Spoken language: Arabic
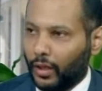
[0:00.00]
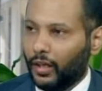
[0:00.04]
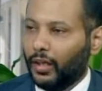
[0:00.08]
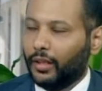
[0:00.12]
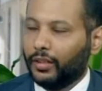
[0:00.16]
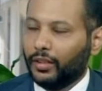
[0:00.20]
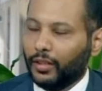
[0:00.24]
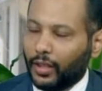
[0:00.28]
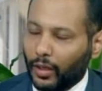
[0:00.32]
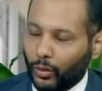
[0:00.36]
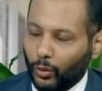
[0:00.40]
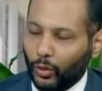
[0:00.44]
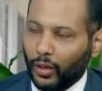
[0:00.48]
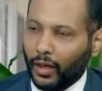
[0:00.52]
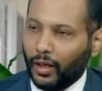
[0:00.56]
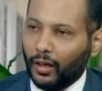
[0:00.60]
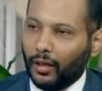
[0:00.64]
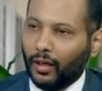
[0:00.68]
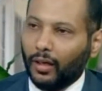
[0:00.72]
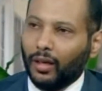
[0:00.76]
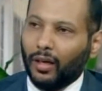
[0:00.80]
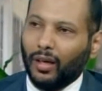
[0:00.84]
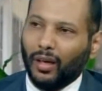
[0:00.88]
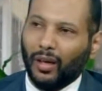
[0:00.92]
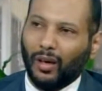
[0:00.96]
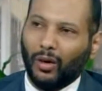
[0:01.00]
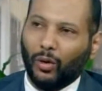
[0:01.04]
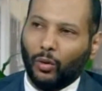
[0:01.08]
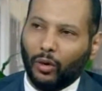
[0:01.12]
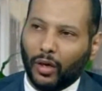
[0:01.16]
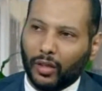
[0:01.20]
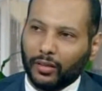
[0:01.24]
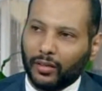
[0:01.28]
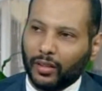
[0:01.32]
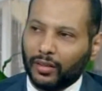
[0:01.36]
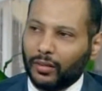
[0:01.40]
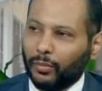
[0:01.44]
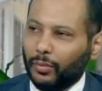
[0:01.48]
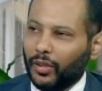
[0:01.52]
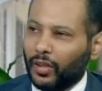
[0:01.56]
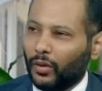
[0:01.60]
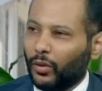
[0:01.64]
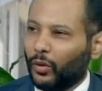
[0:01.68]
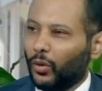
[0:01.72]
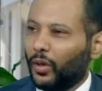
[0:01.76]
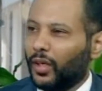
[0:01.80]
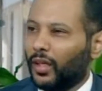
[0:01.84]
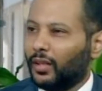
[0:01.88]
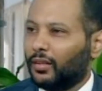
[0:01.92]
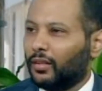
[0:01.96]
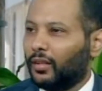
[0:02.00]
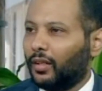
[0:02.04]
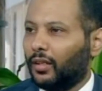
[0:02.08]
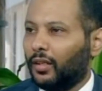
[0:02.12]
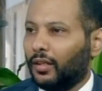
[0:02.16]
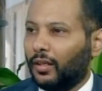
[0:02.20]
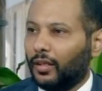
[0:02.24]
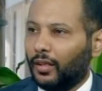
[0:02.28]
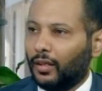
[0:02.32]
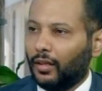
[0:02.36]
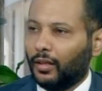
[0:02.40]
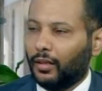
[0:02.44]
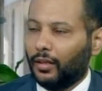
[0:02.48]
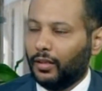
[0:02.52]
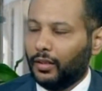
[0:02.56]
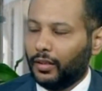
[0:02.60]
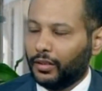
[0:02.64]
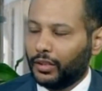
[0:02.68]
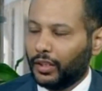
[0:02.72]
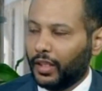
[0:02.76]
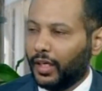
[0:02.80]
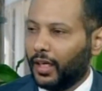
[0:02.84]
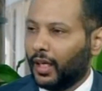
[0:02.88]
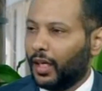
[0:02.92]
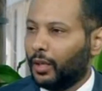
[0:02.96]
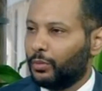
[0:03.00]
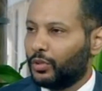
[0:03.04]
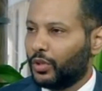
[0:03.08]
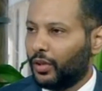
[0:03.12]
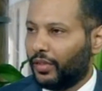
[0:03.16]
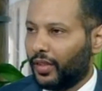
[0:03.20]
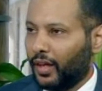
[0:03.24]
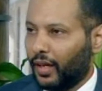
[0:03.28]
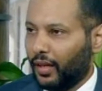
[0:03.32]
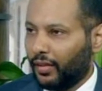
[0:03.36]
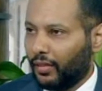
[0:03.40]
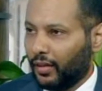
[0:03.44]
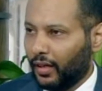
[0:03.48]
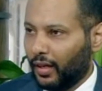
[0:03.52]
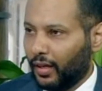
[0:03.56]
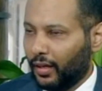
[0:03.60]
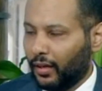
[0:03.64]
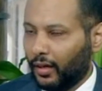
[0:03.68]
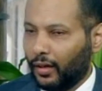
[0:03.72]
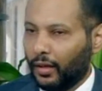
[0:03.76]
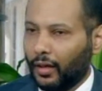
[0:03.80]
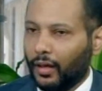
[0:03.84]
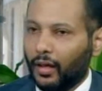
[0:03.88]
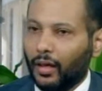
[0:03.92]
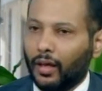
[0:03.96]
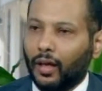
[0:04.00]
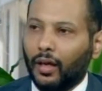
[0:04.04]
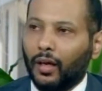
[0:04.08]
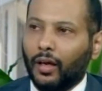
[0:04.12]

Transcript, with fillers: للدولة نعم. هو تطبيق رؤية 2035 آه، نعم.